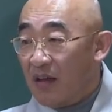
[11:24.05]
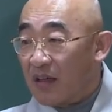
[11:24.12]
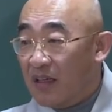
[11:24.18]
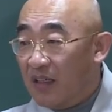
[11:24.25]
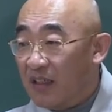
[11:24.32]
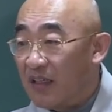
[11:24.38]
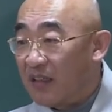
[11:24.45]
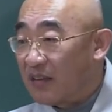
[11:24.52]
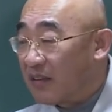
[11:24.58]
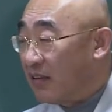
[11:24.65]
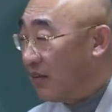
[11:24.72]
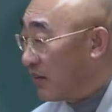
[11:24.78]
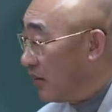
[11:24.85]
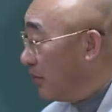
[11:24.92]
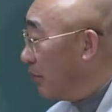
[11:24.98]

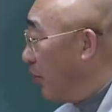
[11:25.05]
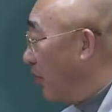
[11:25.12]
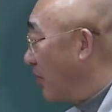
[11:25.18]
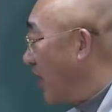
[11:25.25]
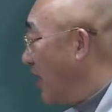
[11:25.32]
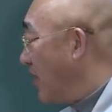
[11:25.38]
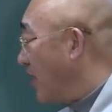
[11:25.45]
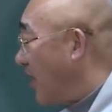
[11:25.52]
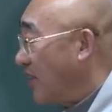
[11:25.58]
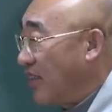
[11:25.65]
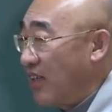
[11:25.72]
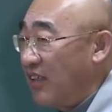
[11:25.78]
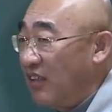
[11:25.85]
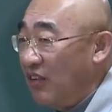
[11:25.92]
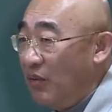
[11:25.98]
그래서 그 보살
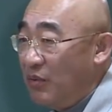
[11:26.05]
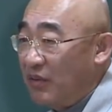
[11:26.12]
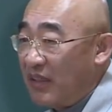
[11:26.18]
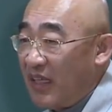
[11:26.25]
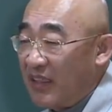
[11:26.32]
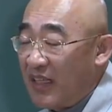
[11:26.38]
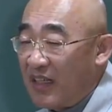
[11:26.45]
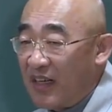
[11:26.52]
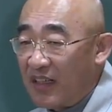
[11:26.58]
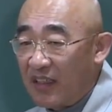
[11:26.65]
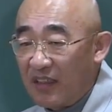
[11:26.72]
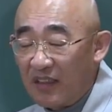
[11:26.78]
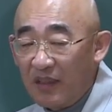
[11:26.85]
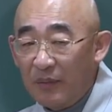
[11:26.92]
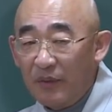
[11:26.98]
사상이 너무
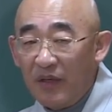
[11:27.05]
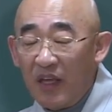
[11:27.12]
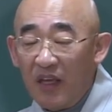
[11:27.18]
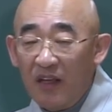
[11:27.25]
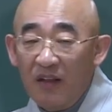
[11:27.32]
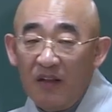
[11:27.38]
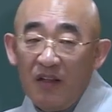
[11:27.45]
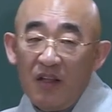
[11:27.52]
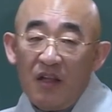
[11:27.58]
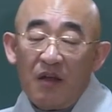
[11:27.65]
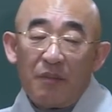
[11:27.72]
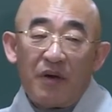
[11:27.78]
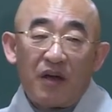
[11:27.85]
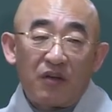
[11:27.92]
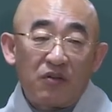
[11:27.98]
대단하기 때문에
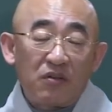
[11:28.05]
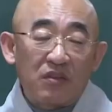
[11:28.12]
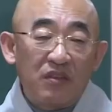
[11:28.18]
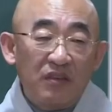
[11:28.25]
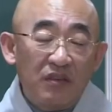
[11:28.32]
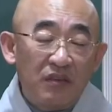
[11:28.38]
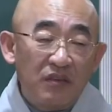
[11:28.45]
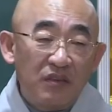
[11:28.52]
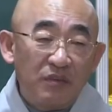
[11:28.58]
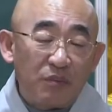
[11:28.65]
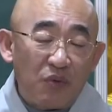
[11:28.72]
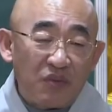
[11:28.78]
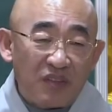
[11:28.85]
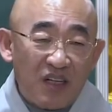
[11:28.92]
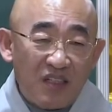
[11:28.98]
바로 그러한
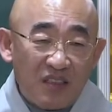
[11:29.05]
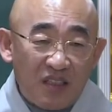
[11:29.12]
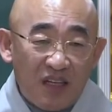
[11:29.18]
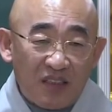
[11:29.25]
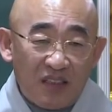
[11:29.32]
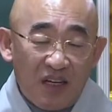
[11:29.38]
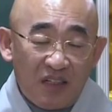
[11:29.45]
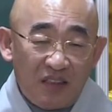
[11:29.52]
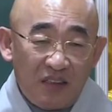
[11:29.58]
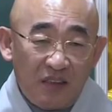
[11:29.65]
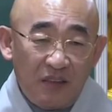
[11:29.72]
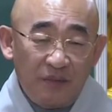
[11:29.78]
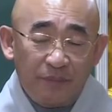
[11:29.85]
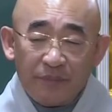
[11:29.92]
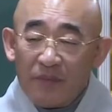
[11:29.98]
보살
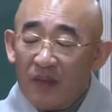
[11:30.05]
사상을